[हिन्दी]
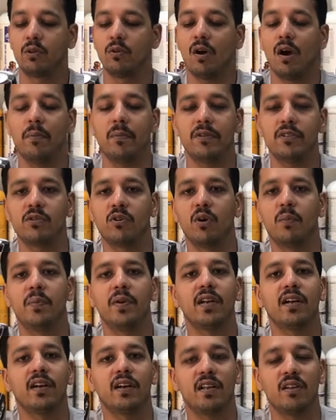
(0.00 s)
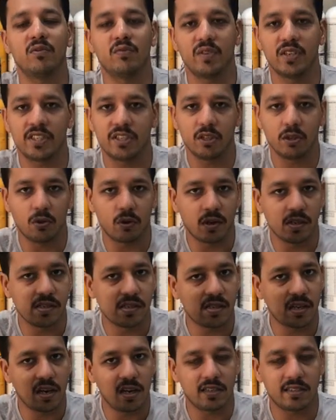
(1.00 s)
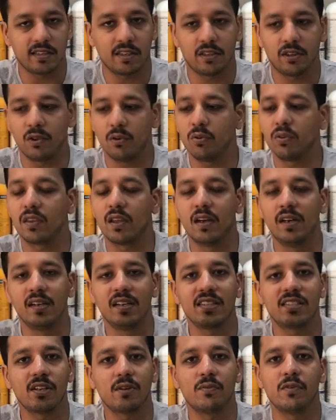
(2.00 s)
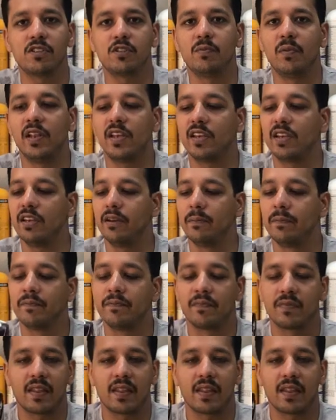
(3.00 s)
तो आप इसको अपने कटिंग फेस के दौरान चला सकते हो थर्टी सर्विंग्स मिलेंगी